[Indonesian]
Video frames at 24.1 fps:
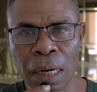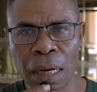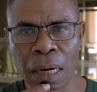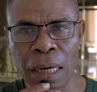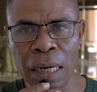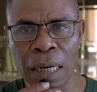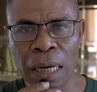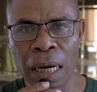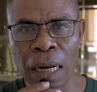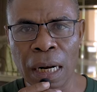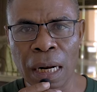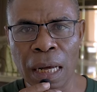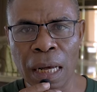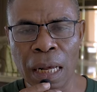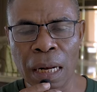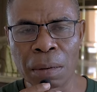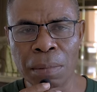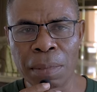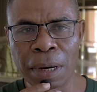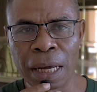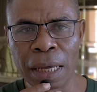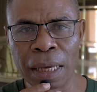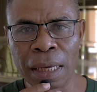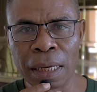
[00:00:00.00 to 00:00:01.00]
ada
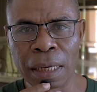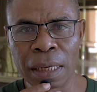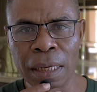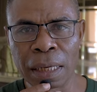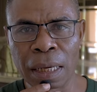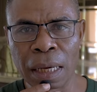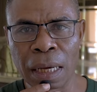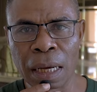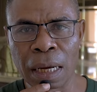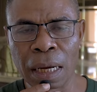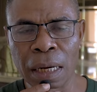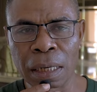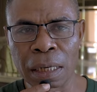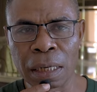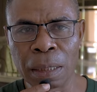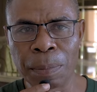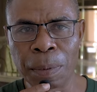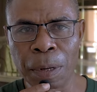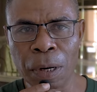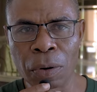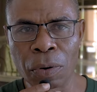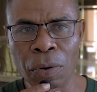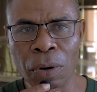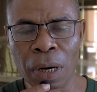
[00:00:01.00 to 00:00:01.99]
hal-hal baik yang
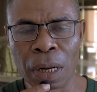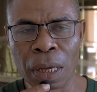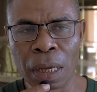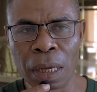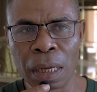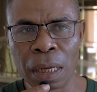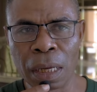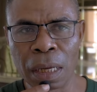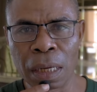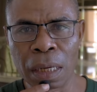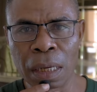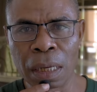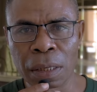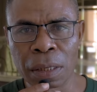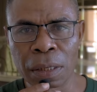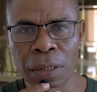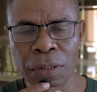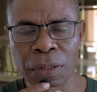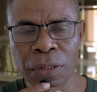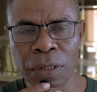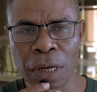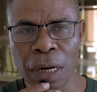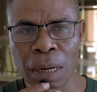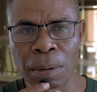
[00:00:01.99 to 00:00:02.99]
diperoleh
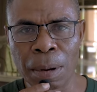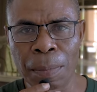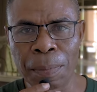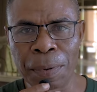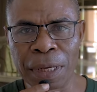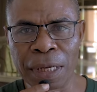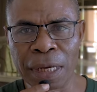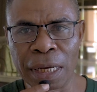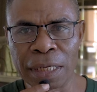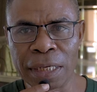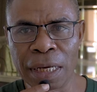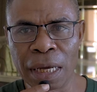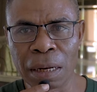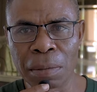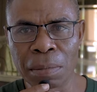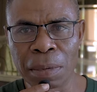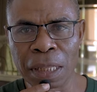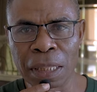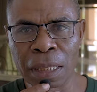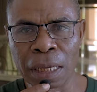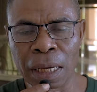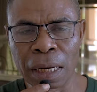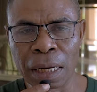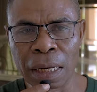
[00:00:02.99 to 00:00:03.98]
selama penyajian
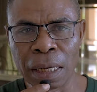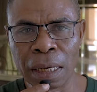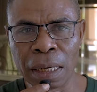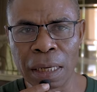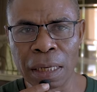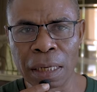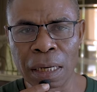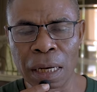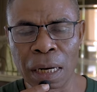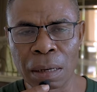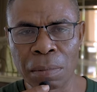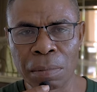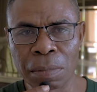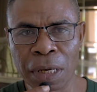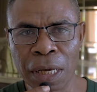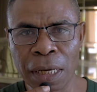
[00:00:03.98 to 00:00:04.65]
materi dalam